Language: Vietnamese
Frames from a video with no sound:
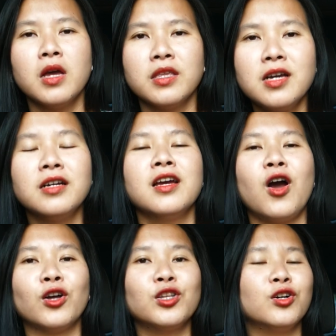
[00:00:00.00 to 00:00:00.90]
nhưng
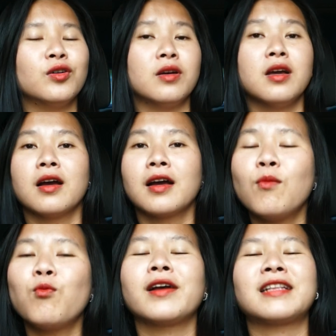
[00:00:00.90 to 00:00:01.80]
họ thường
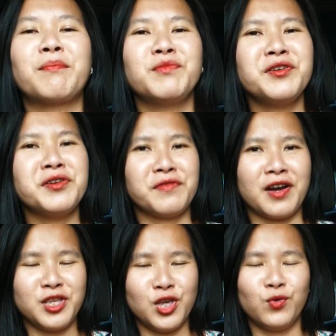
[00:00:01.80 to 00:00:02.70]
không quan tâm với người vợ
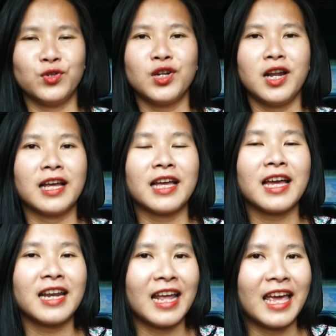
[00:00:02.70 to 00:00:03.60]
nhiều cho nên là các
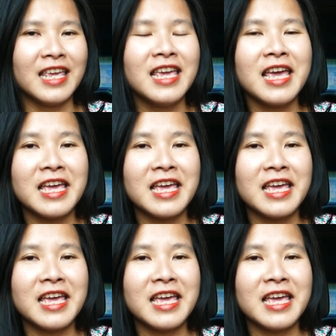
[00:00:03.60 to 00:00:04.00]
anh hãy